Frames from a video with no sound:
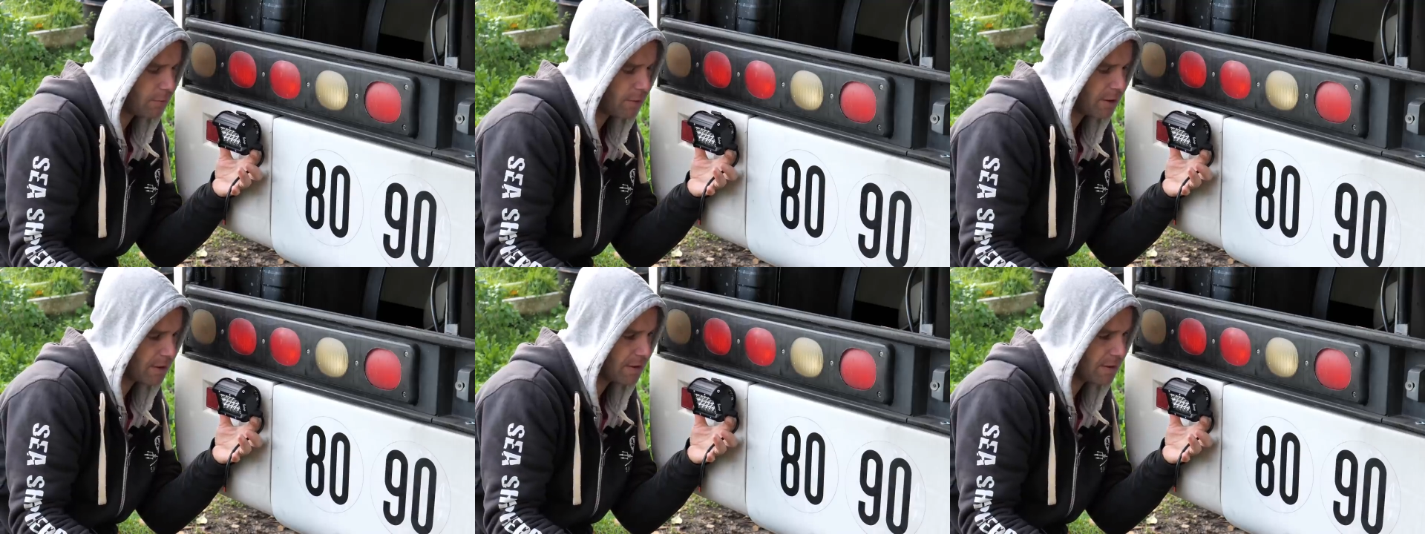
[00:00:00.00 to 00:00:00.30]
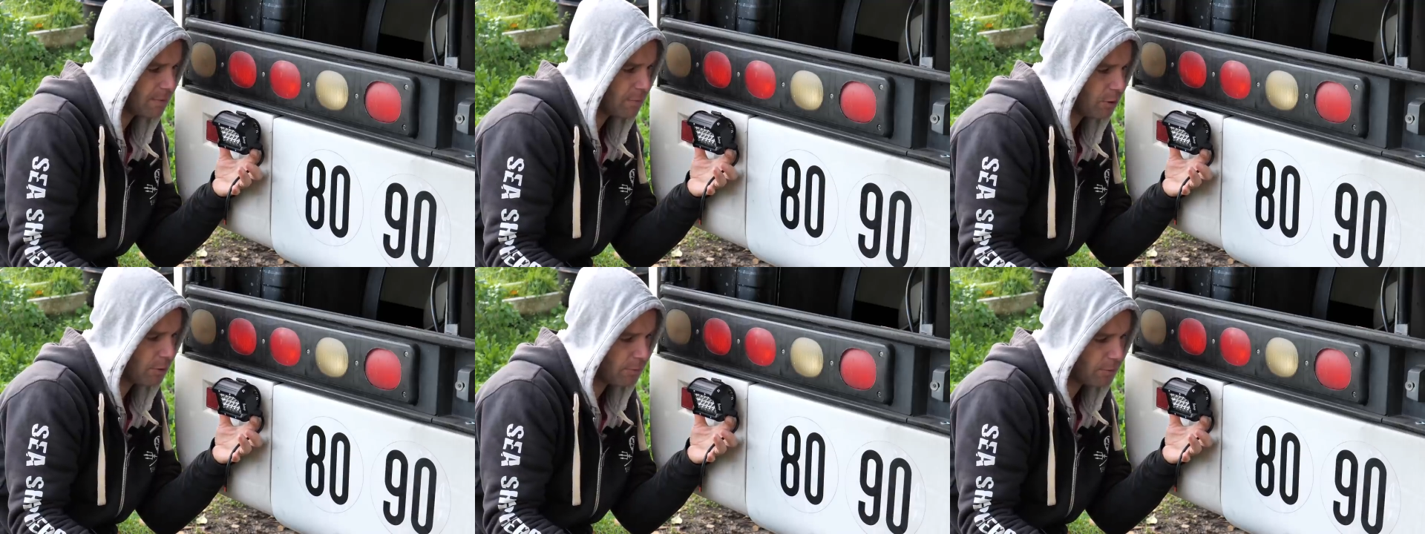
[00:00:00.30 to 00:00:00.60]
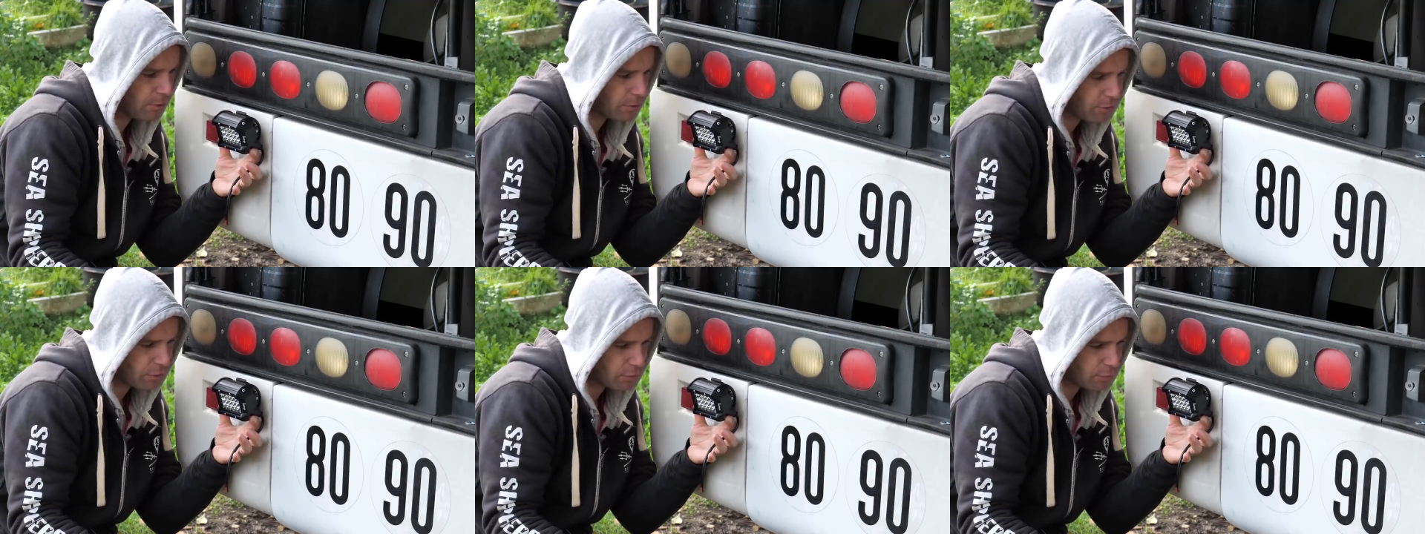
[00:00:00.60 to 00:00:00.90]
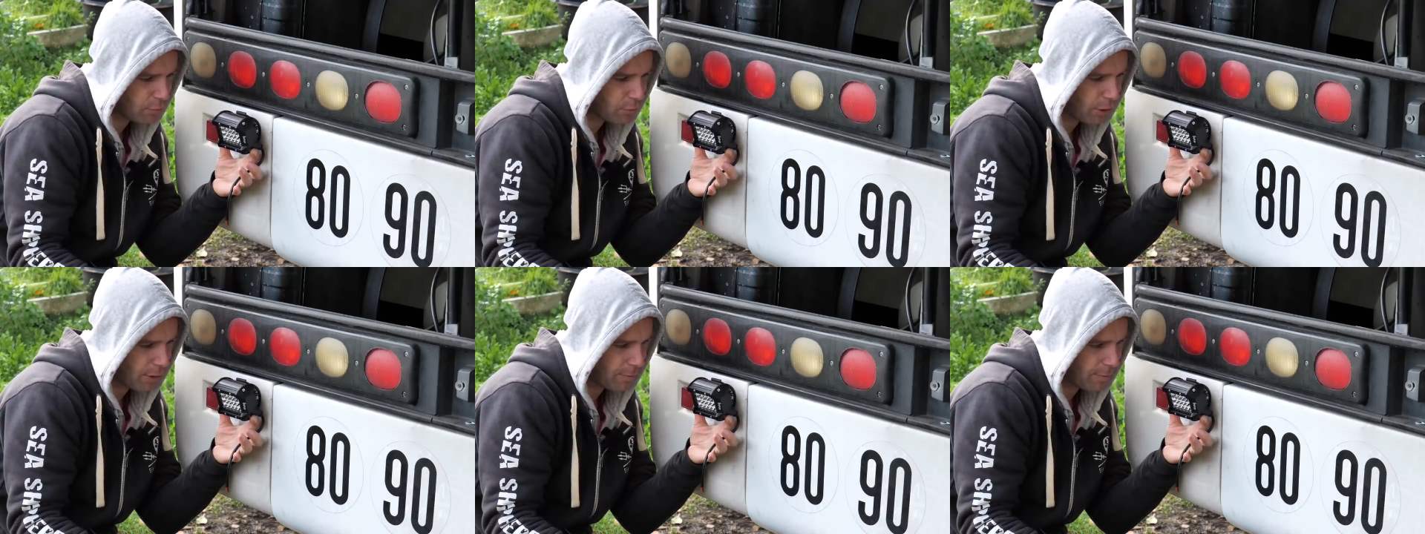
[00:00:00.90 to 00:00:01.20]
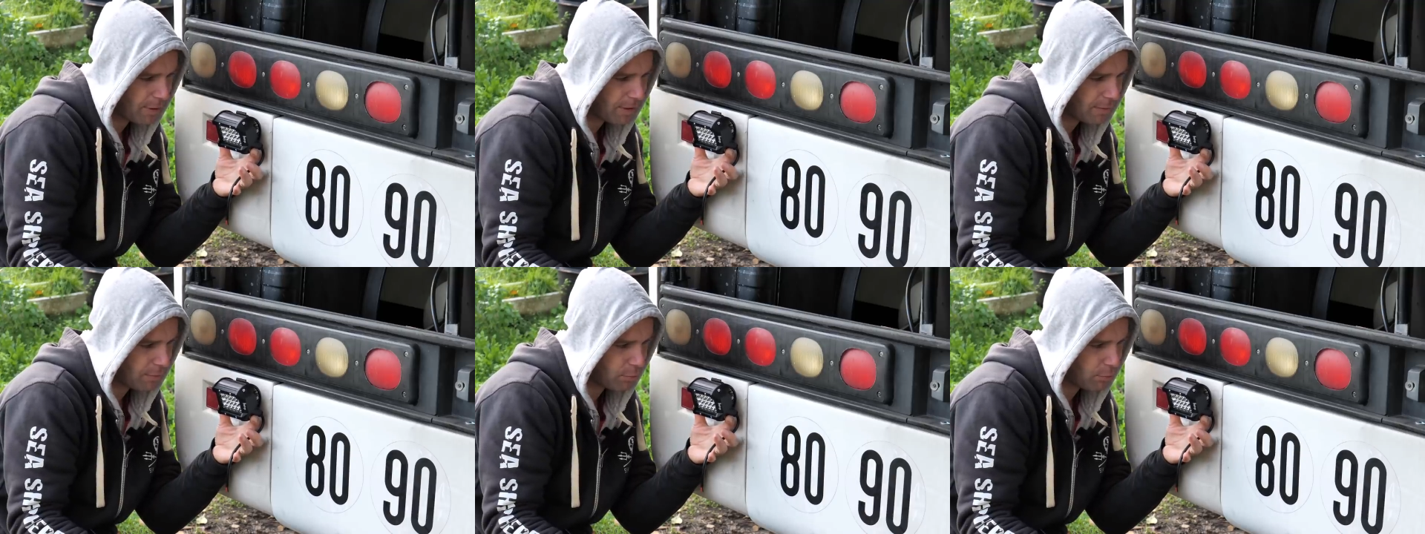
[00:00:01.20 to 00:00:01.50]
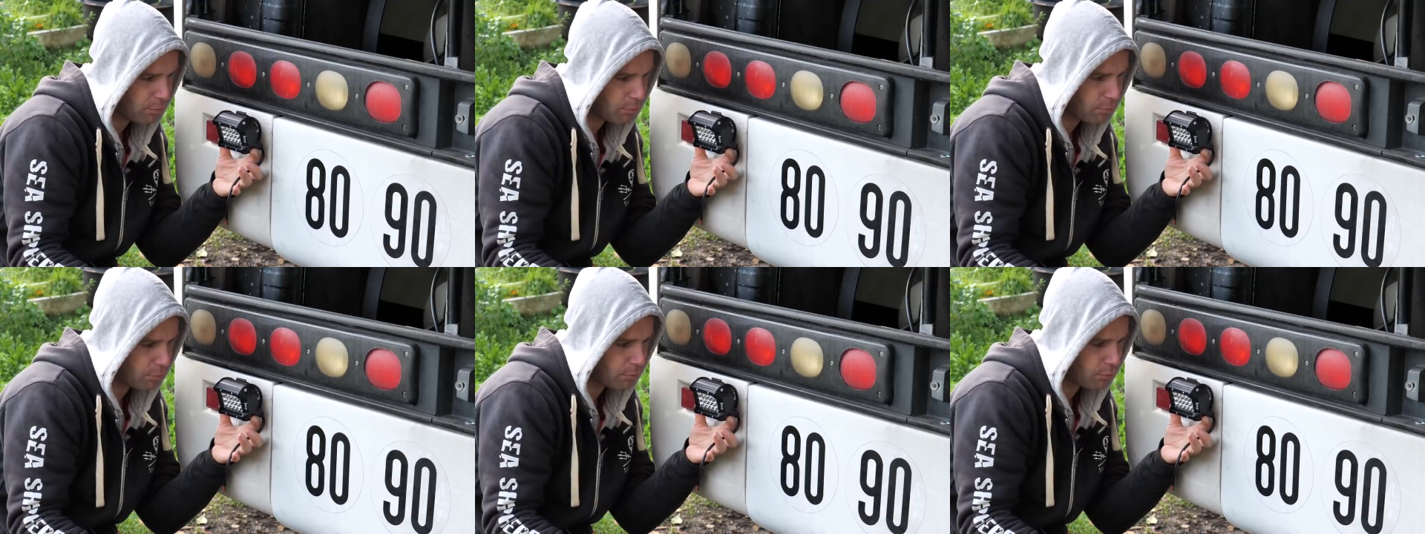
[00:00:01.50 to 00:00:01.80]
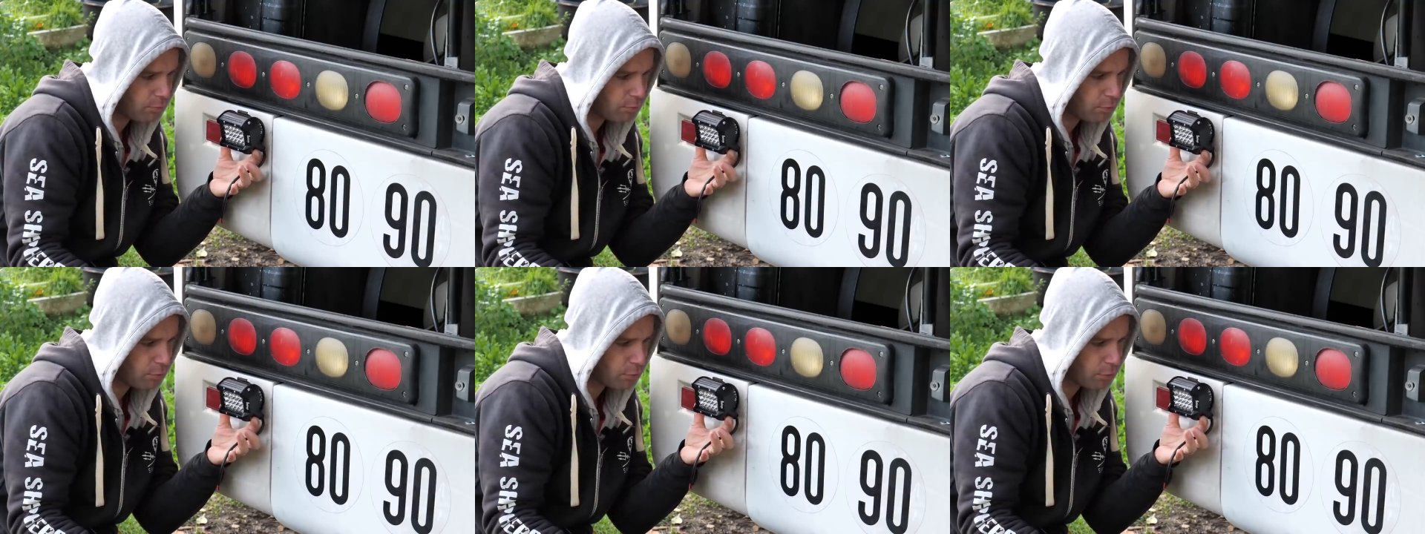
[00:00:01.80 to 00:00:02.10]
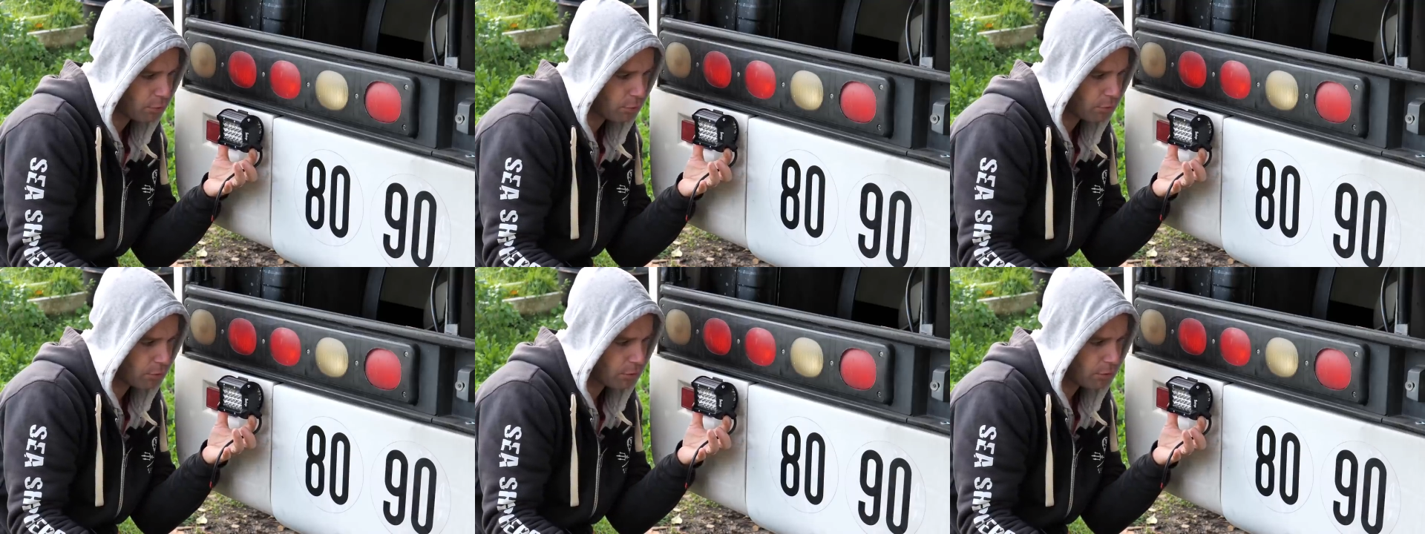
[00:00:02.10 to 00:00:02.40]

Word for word: maximum. je pourrais pas aller plus, haut.